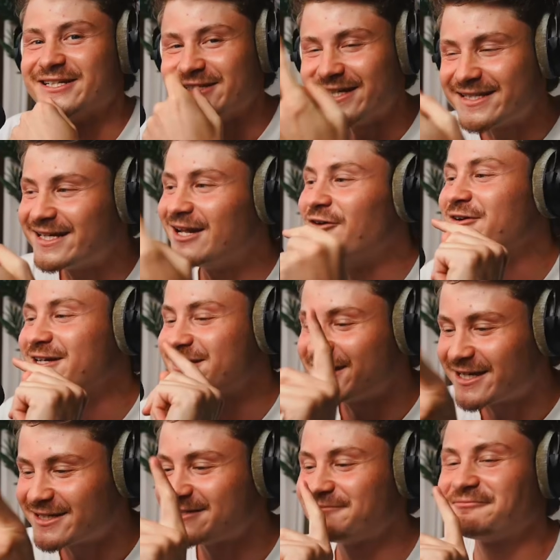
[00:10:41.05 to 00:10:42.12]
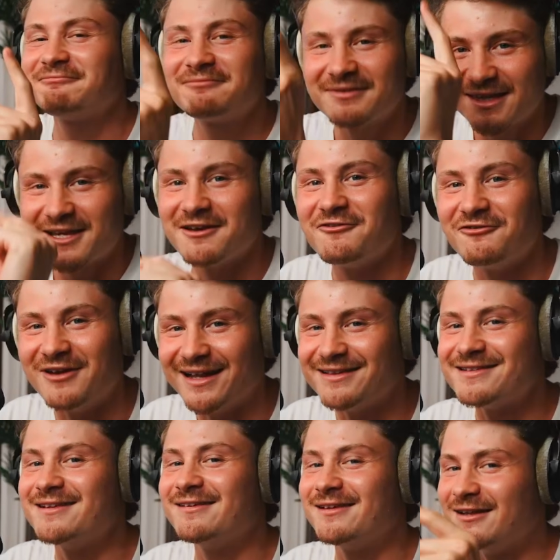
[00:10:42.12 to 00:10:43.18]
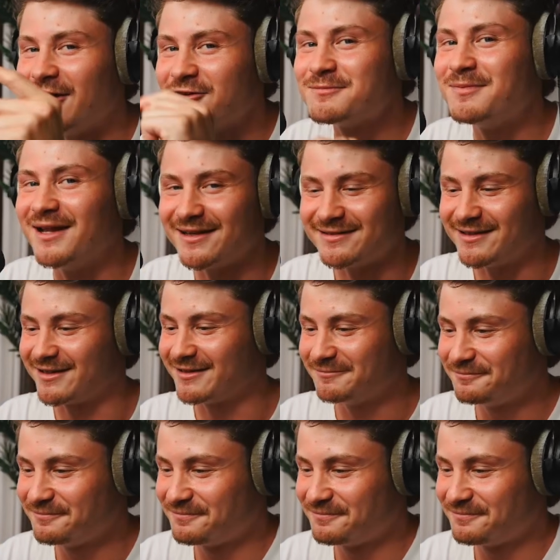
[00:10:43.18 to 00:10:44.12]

Also jetzt hat er auch gecheckt, Pflanzen sind aus Plastik.